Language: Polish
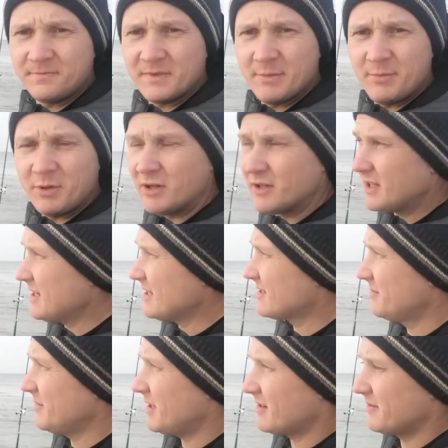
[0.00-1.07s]
Pogoda
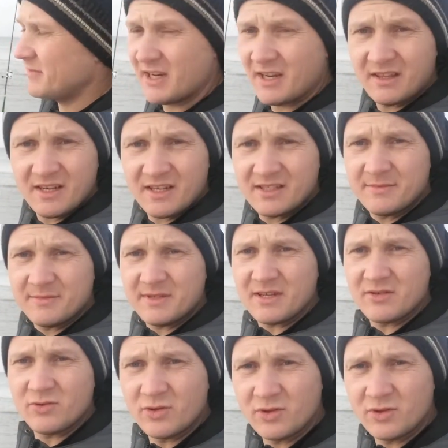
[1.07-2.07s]
jest w miarę, w miarę teraz nam zaszło